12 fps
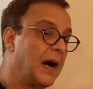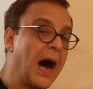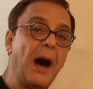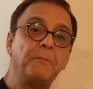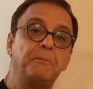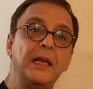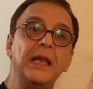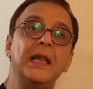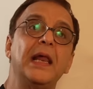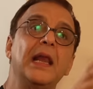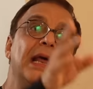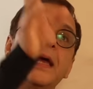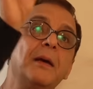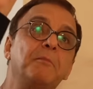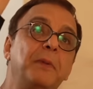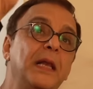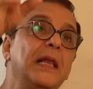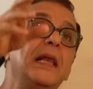आप बिलियनियर लेके
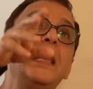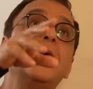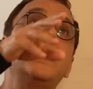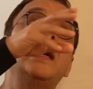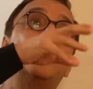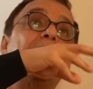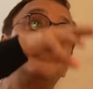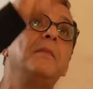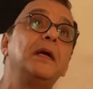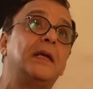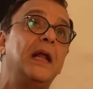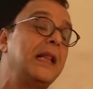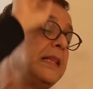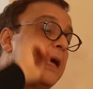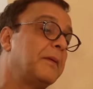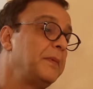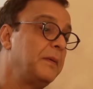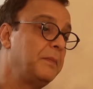बिलियन लेके घर में डाल दिया
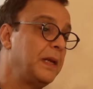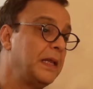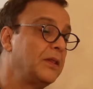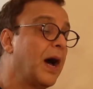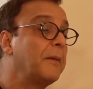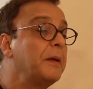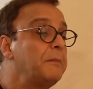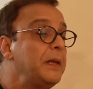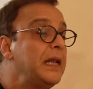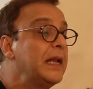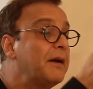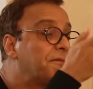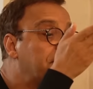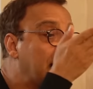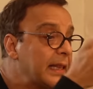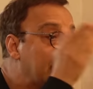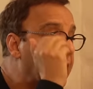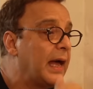आपने बिलियन तो आपके बिलियन का
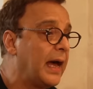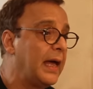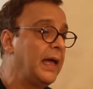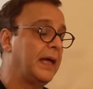फायदा क्या है